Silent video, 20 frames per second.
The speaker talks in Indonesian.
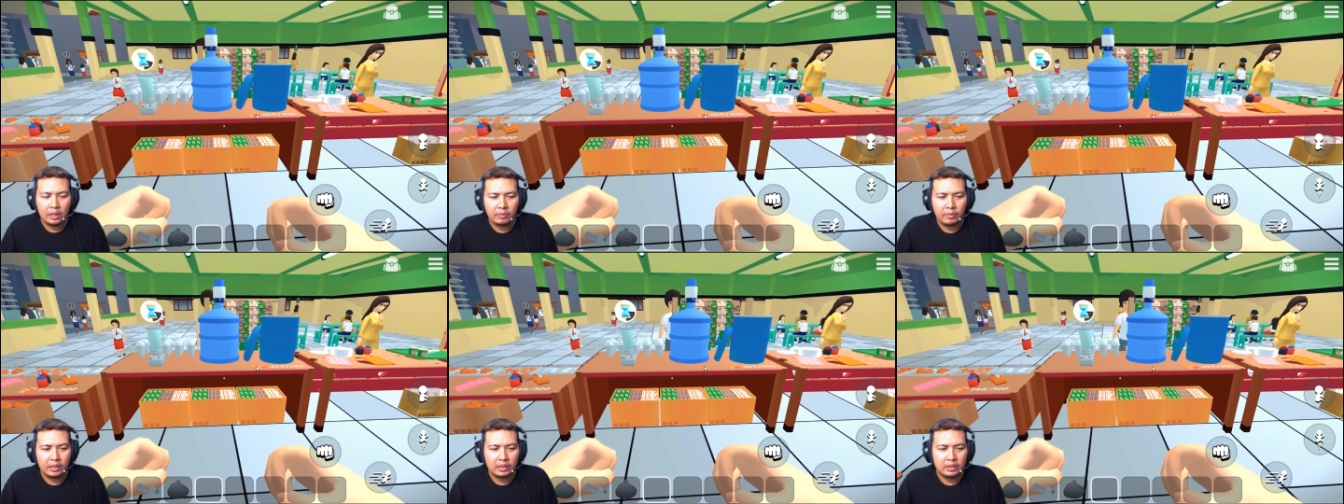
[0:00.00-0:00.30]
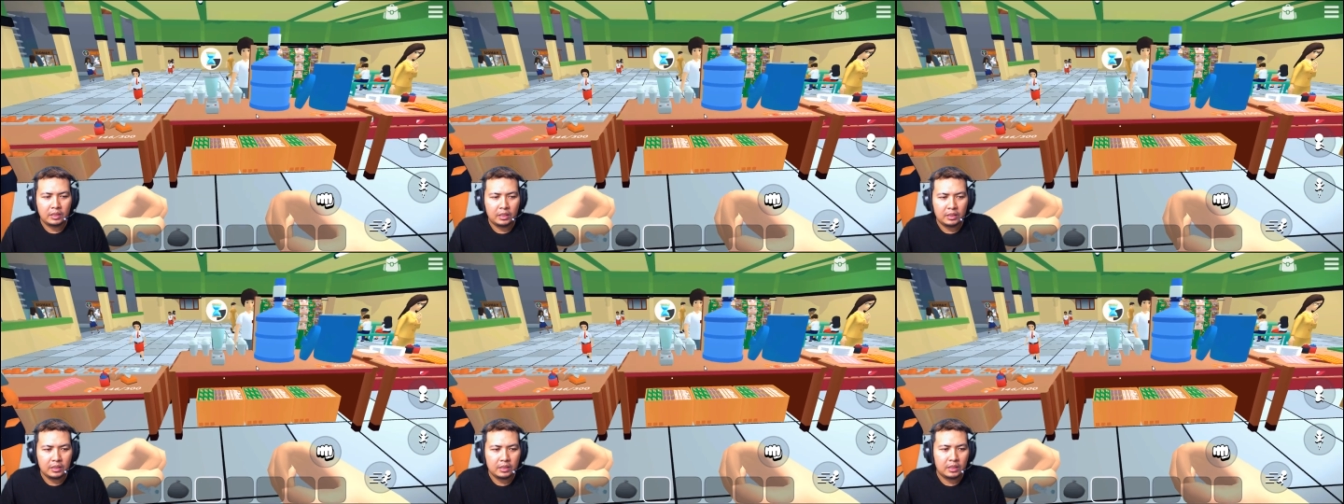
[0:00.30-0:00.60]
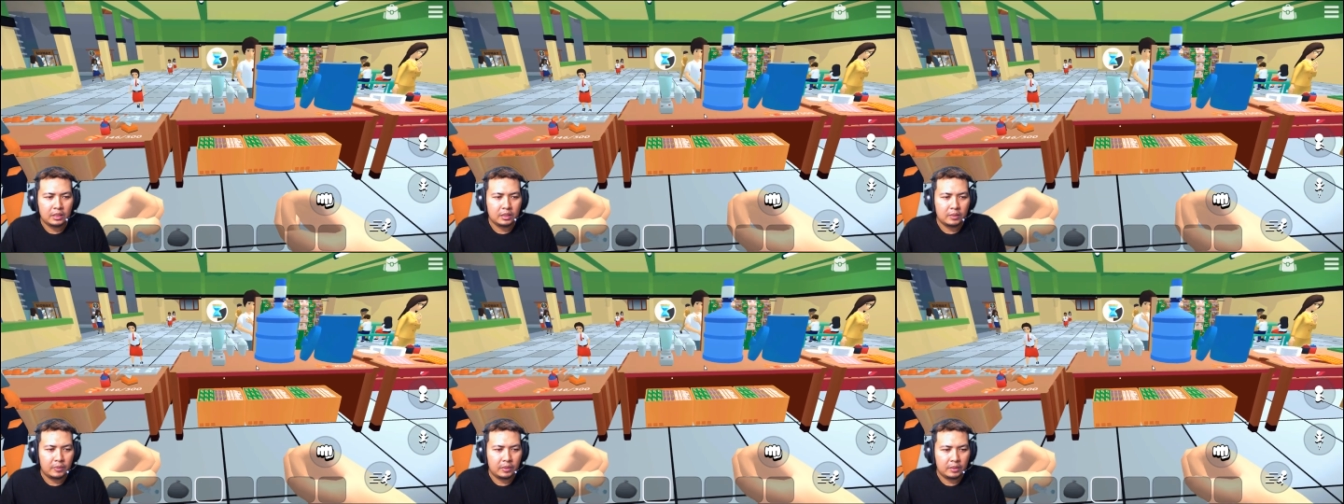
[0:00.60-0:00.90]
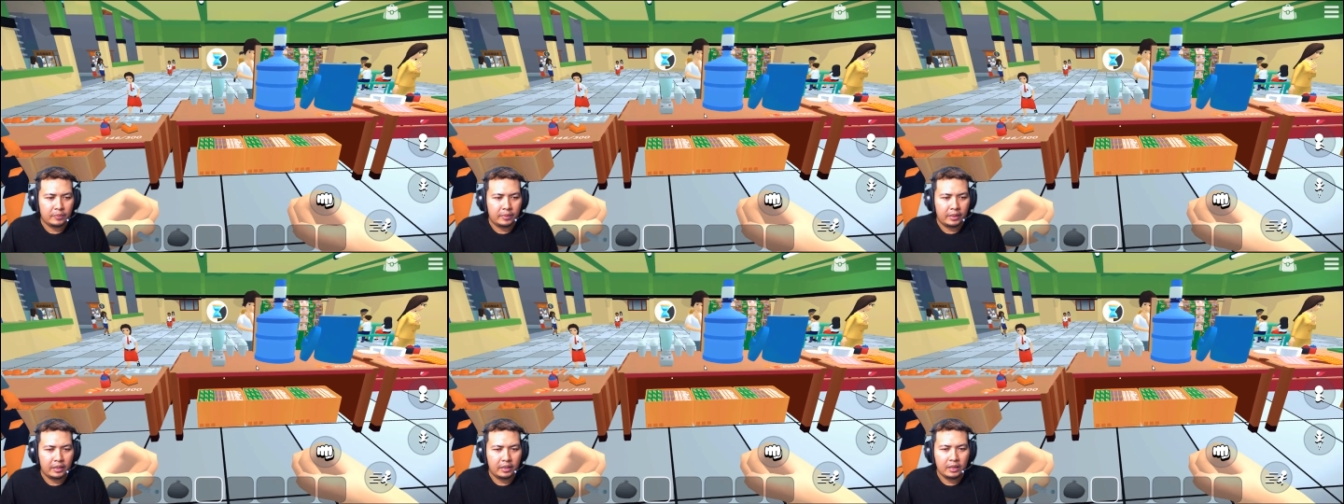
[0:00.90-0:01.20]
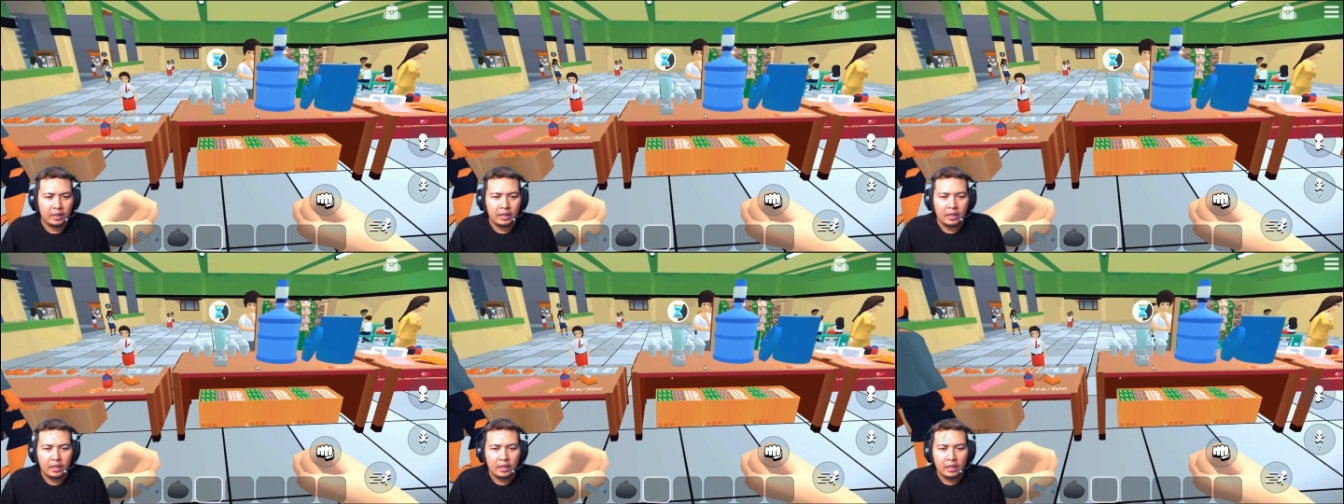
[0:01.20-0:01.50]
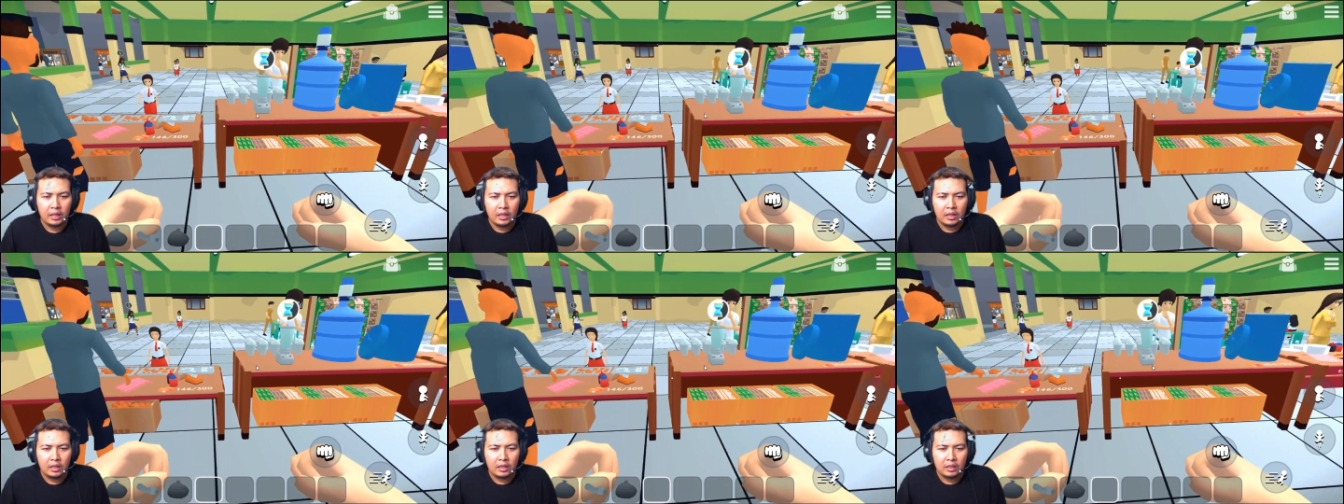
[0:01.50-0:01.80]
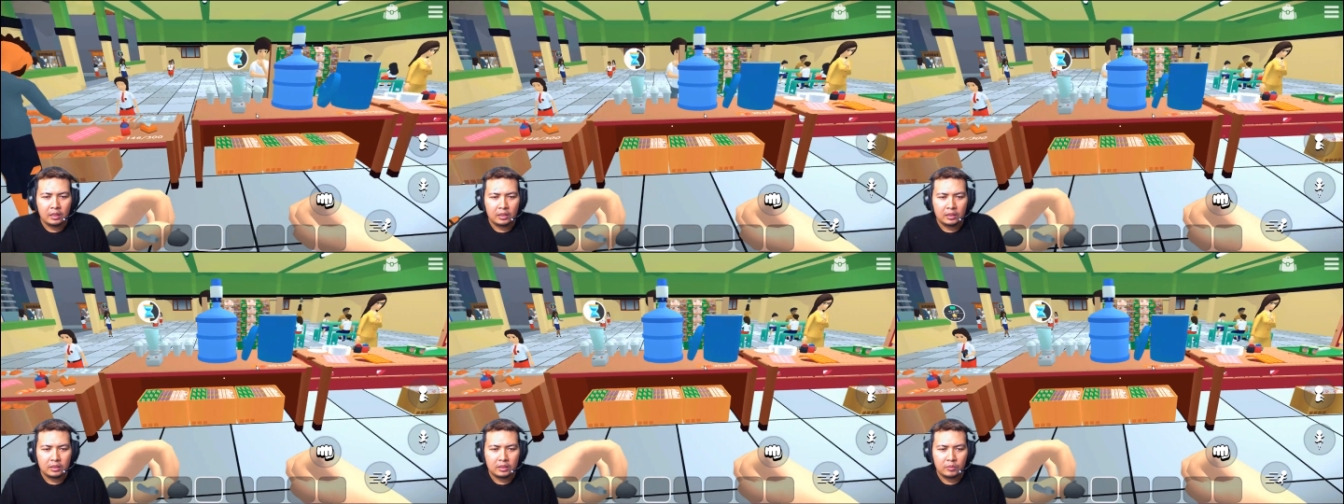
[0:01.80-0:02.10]
dan mejanya ya, teman-teman.
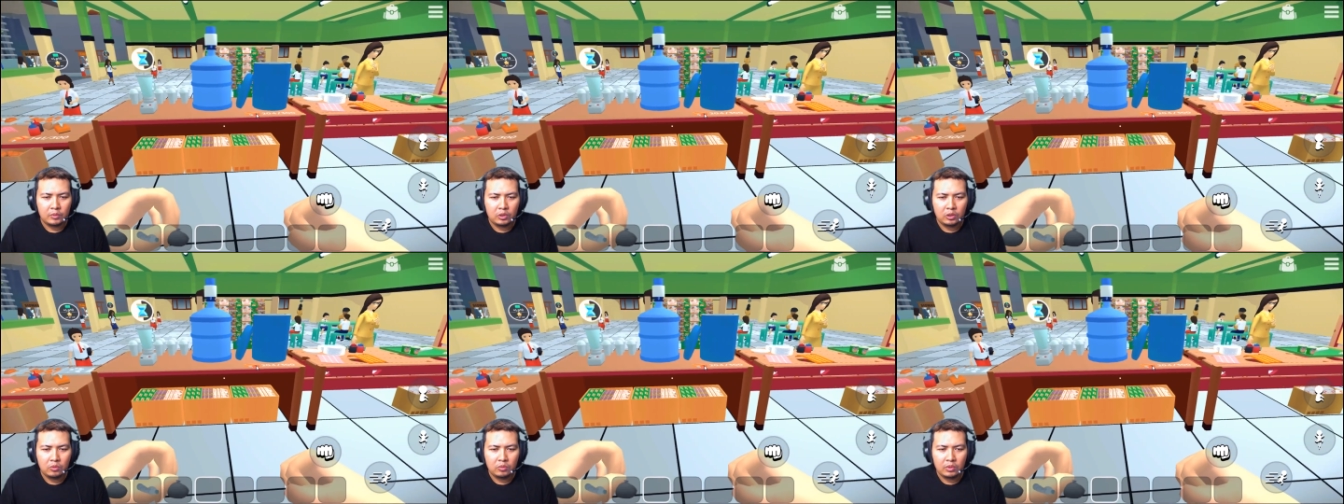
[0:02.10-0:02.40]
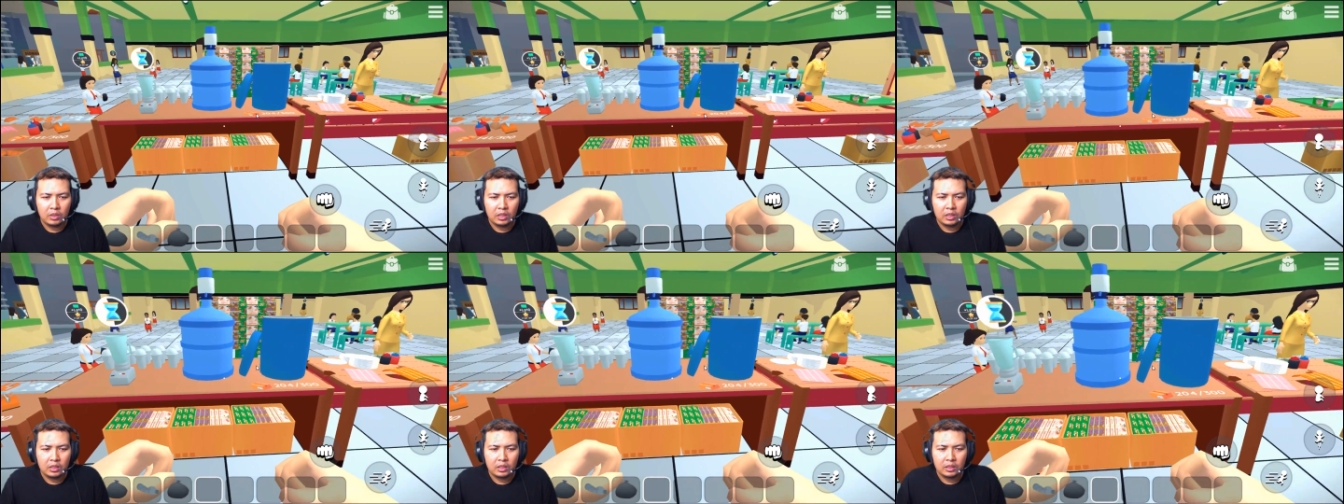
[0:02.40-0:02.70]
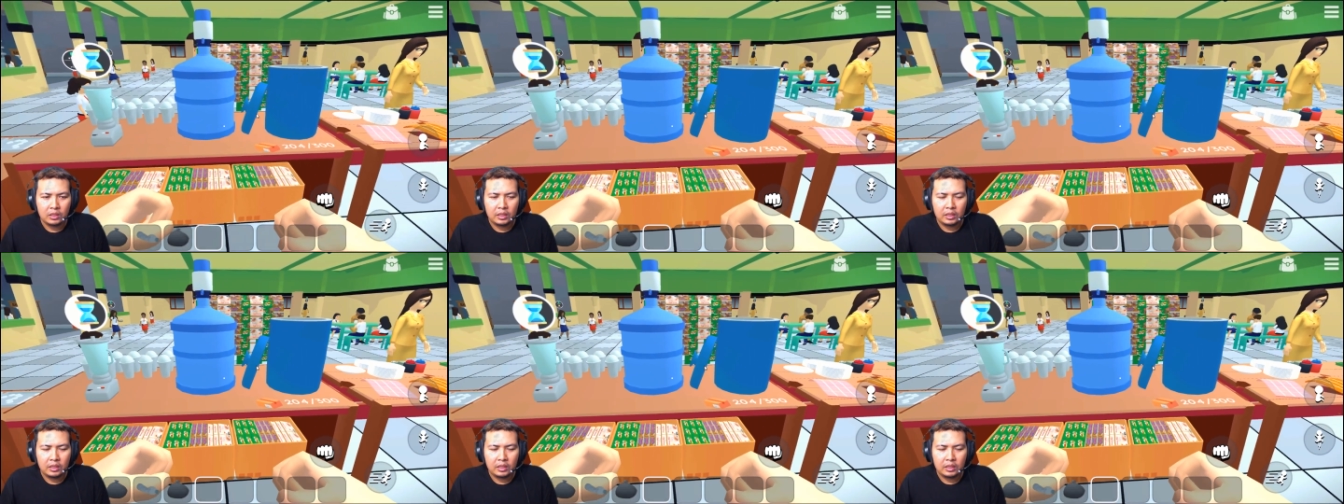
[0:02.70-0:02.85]
Sebelumnya